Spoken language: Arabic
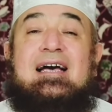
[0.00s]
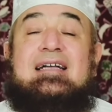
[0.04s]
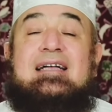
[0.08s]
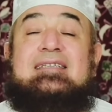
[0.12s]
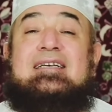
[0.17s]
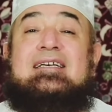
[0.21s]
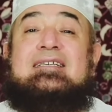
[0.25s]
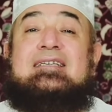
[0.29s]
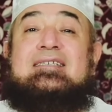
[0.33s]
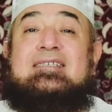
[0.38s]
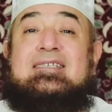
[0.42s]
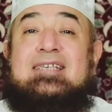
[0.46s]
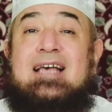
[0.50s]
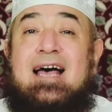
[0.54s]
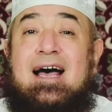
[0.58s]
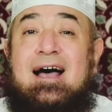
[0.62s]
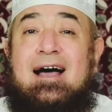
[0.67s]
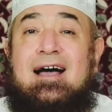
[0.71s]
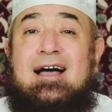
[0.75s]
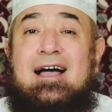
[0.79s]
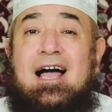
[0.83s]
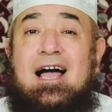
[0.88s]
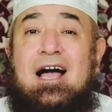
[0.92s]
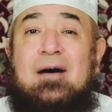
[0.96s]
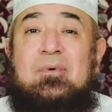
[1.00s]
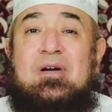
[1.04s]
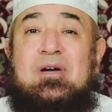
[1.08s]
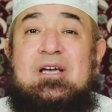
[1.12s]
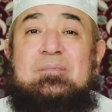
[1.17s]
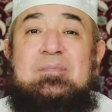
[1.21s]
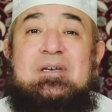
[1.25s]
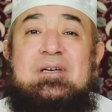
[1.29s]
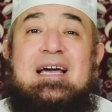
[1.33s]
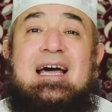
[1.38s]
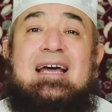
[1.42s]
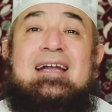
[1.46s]
دي الساعة
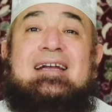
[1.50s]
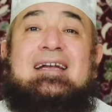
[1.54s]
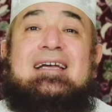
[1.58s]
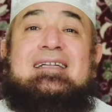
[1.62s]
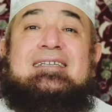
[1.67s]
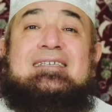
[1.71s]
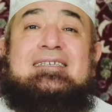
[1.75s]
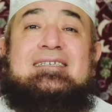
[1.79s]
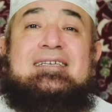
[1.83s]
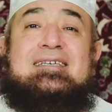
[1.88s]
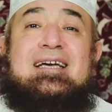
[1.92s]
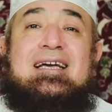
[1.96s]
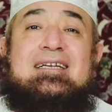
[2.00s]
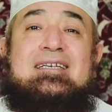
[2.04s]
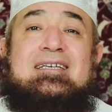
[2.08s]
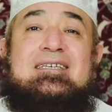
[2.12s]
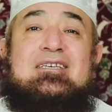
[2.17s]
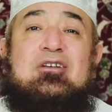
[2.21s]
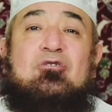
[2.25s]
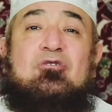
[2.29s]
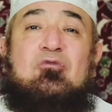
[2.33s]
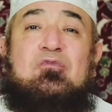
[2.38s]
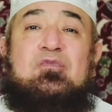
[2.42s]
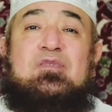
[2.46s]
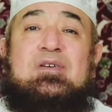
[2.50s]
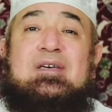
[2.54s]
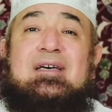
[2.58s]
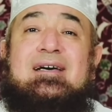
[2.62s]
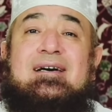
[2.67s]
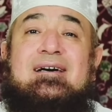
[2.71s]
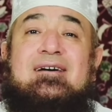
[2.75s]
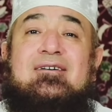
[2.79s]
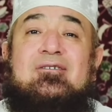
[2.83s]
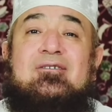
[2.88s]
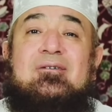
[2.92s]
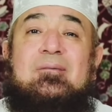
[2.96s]
حبايبي التي ينزل
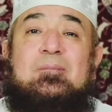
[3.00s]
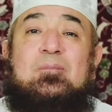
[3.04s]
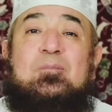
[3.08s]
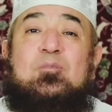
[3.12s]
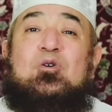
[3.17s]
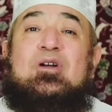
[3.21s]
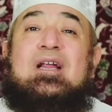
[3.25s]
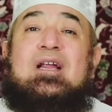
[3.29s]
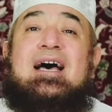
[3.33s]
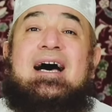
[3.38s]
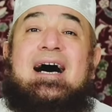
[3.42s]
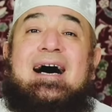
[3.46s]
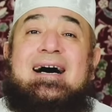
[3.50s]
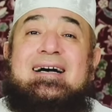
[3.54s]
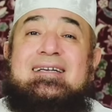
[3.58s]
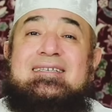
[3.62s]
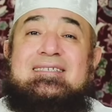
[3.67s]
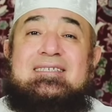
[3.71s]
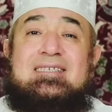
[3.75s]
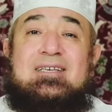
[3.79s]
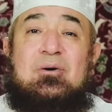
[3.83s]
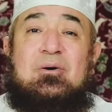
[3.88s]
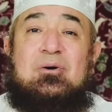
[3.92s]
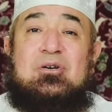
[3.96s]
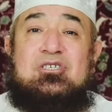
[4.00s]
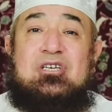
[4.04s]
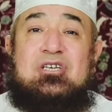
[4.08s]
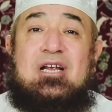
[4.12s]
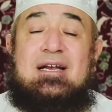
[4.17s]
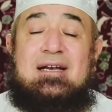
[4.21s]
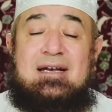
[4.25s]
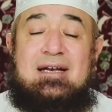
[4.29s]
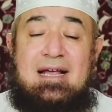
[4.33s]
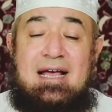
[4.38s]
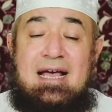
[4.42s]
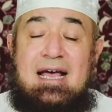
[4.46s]
فيها ربنا عز
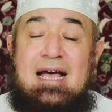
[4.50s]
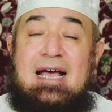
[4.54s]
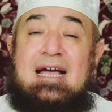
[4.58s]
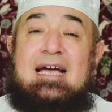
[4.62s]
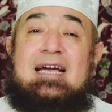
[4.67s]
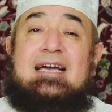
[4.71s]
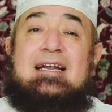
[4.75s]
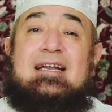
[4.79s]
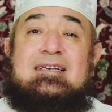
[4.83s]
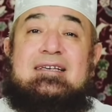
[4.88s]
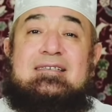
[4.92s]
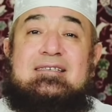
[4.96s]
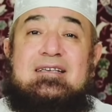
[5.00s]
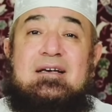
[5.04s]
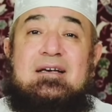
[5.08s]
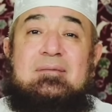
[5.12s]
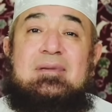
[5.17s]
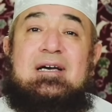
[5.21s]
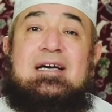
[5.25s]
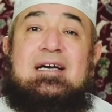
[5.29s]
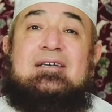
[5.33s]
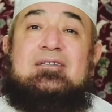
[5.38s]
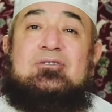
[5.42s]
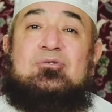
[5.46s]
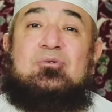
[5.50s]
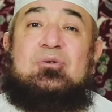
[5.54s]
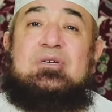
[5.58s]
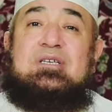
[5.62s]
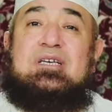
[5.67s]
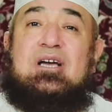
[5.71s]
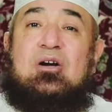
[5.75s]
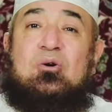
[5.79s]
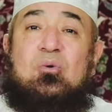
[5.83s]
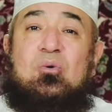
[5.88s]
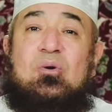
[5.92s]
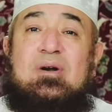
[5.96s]
وجل إلى السماء
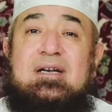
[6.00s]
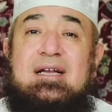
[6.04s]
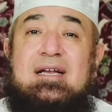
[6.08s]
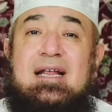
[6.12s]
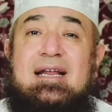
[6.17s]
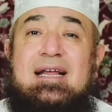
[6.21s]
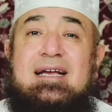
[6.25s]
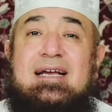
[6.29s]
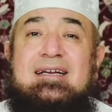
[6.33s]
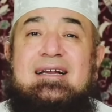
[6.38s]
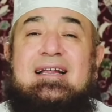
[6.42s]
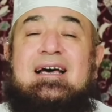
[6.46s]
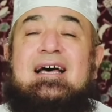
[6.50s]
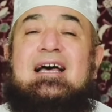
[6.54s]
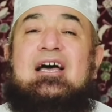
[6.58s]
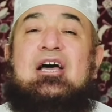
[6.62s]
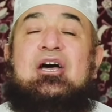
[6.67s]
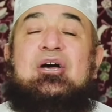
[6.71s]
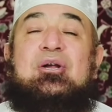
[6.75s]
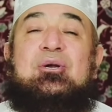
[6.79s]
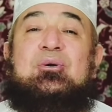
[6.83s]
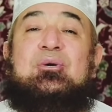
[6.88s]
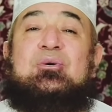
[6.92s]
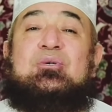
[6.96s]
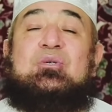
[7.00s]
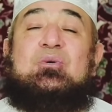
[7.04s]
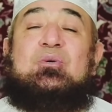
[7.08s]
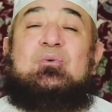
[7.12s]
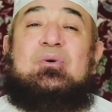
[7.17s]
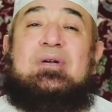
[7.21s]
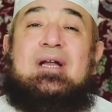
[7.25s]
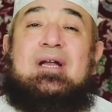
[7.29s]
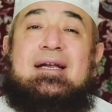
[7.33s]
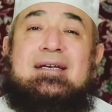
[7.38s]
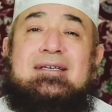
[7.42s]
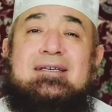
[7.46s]
الدنيا كل ليلة
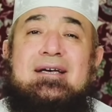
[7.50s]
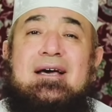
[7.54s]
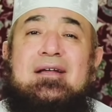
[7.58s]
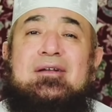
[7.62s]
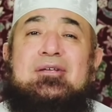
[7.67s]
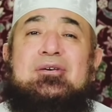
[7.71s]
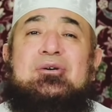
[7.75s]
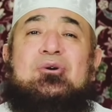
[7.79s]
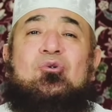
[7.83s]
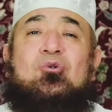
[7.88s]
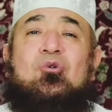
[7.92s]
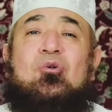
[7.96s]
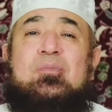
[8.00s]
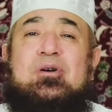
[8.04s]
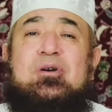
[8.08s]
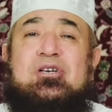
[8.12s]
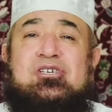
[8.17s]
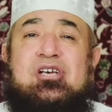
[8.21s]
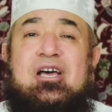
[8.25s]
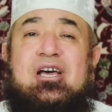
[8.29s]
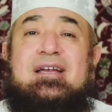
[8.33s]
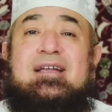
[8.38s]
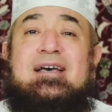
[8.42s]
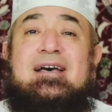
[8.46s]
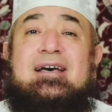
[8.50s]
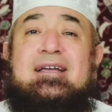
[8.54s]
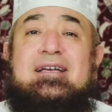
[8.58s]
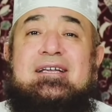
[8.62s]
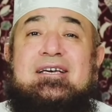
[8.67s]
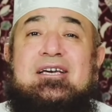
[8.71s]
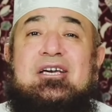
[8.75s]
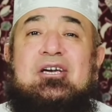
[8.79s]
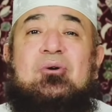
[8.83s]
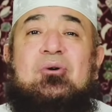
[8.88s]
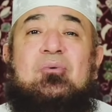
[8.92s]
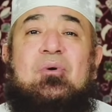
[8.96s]
نزولا يليق
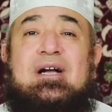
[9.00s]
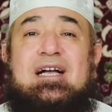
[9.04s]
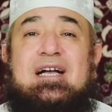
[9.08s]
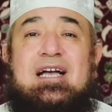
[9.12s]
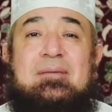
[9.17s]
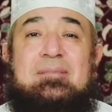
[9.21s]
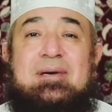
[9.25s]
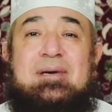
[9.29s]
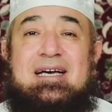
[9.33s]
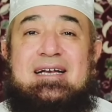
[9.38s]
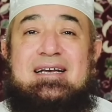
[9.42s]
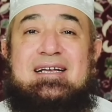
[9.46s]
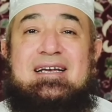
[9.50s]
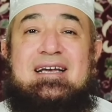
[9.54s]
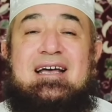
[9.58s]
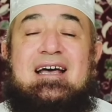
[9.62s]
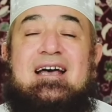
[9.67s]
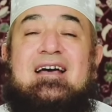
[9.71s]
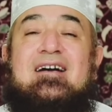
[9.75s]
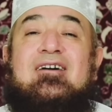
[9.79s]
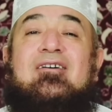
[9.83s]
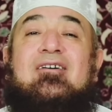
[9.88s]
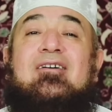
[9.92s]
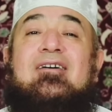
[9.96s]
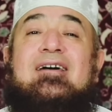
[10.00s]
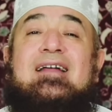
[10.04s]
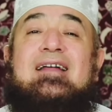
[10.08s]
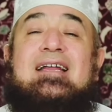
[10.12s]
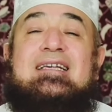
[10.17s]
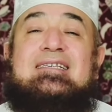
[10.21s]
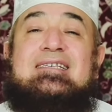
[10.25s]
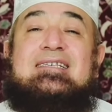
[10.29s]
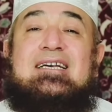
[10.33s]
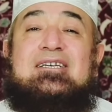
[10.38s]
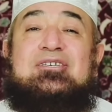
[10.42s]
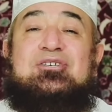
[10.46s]
بجلاله وكماله
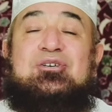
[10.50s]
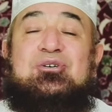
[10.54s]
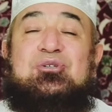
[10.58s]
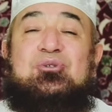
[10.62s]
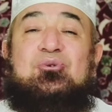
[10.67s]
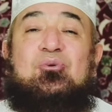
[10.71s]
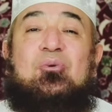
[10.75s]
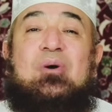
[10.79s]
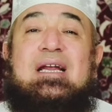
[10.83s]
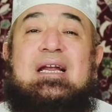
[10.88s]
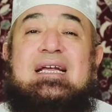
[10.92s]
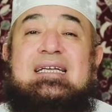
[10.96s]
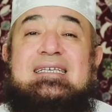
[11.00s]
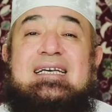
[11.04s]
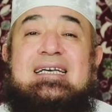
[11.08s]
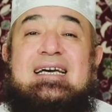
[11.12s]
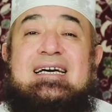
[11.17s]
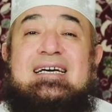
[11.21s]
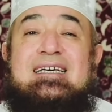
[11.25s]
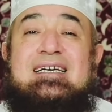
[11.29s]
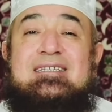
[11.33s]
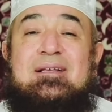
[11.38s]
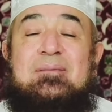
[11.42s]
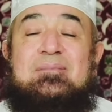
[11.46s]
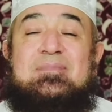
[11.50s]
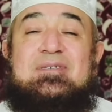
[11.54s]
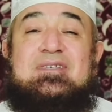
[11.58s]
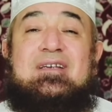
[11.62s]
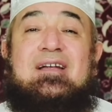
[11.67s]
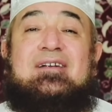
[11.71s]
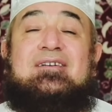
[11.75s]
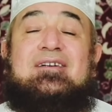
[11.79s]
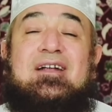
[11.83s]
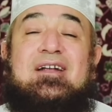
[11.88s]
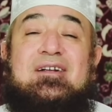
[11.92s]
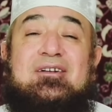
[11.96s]
قال سيد ولد آدم
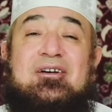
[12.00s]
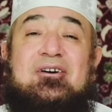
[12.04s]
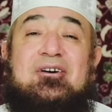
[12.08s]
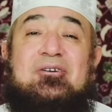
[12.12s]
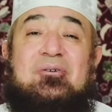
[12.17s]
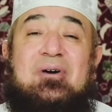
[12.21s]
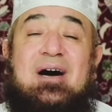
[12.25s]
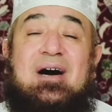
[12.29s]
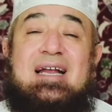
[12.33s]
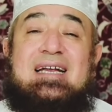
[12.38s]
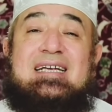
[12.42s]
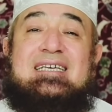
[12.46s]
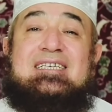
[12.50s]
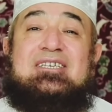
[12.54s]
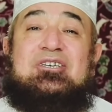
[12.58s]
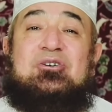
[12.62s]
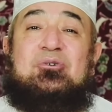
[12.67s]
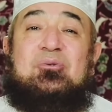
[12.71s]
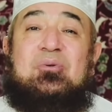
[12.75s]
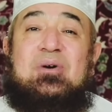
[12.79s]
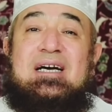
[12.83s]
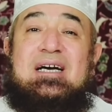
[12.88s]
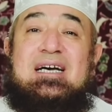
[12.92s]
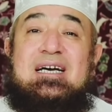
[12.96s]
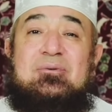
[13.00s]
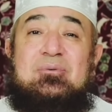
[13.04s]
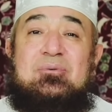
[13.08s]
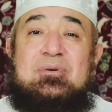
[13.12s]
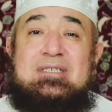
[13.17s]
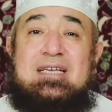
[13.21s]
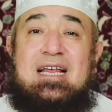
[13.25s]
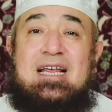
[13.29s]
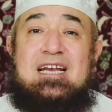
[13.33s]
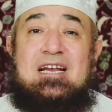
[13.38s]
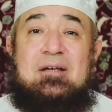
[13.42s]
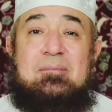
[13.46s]
صلى الله عليه وآله
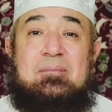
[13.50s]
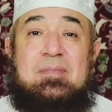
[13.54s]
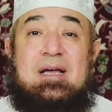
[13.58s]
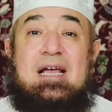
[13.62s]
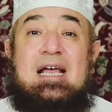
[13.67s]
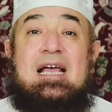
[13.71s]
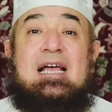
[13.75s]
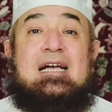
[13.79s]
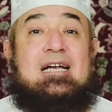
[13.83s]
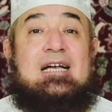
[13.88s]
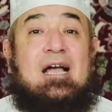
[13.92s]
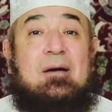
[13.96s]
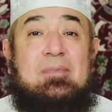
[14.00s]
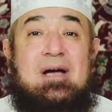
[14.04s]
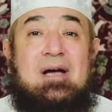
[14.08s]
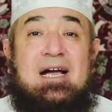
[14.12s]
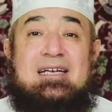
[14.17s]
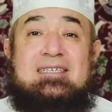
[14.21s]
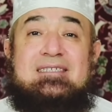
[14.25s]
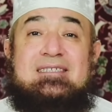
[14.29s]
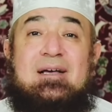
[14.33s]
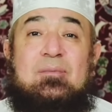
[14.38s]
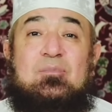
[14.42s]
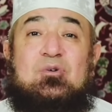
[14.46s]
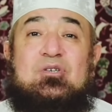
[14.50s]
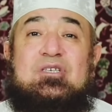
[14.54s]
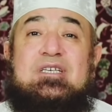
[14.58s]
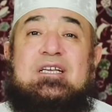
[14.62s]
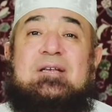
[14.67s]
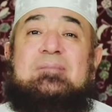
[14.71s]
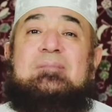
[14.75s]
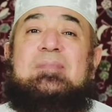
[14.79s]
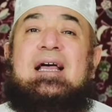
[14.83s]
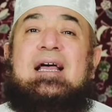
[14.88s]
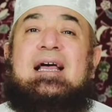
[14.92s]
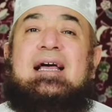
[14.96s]
وسلم كما عند
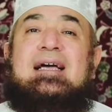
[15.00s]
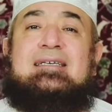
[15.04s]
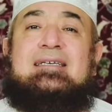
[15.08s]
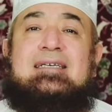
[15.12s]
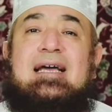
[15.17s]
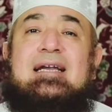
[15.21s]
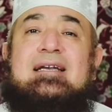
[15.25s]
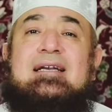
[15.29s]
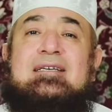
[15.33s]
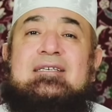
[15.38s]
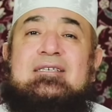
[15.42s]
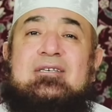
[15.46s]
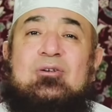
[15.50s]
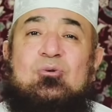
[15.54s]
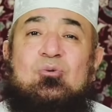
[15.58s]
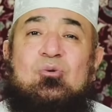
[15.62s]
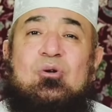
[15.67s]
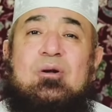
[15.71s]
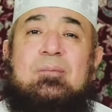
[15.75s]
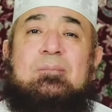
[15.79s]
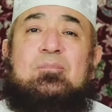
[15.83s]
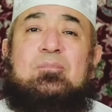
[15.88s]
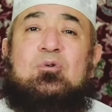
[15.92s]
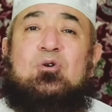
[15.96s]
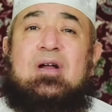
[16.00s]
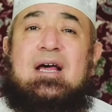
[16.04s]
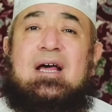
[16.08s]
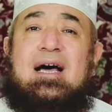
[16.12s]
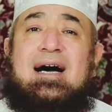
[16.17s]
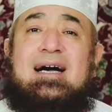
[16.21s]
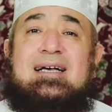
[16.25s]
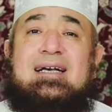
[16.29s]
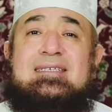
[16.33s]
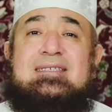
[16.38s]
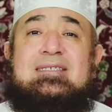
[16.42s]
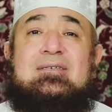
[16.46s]
مسلم ينزل
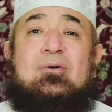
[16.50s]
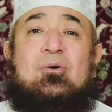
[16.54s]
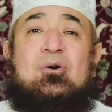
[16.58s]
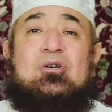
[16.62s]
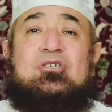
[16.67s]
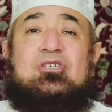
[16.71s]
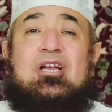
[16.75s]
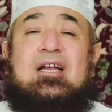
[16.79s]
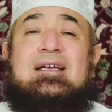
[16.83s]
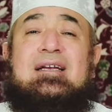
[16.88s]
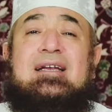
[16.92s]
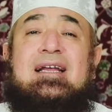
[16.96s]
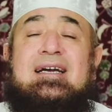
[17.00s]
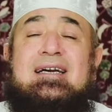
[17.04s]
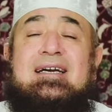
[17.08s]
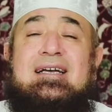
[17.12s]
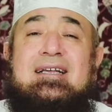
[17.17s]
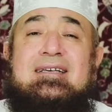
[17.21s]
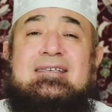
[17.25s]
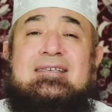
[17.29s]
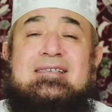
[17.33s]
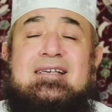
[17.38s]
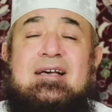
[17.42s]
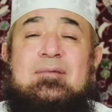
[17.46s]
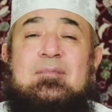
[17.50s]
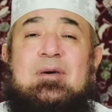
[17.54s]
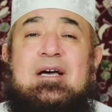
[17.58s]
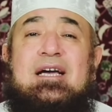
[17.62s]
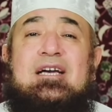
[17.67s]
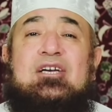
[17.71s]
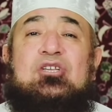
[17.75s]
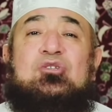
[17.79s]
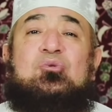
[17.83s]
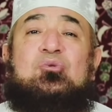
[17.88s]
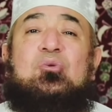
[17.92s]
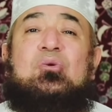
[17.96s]
ربنا عز وجل إلى
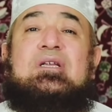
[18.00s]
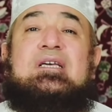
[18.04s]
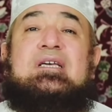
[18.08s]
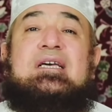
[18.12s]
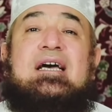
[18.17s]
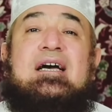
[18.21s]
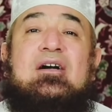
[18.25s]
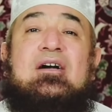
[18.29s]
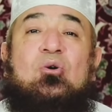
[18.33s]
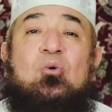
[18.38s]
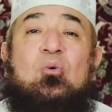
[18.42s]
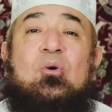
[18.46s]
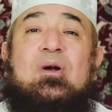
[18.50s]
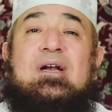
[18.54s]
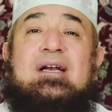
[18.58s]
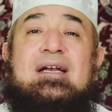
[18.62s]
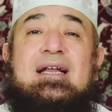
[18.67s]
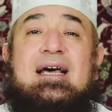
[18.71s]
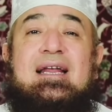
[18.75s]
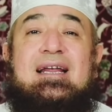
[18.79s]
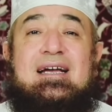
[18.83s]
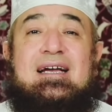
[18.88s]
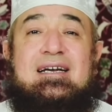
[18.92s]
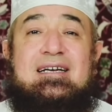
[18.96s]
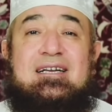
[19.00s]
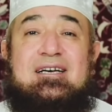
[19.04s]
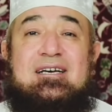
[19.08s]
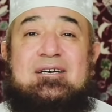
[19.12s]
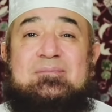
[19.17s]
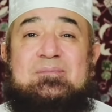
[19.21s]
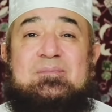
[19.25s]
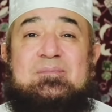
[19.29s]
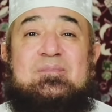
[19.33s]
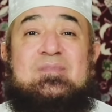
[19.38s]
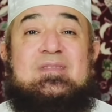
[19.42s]
السماء الدنيا كل ليلة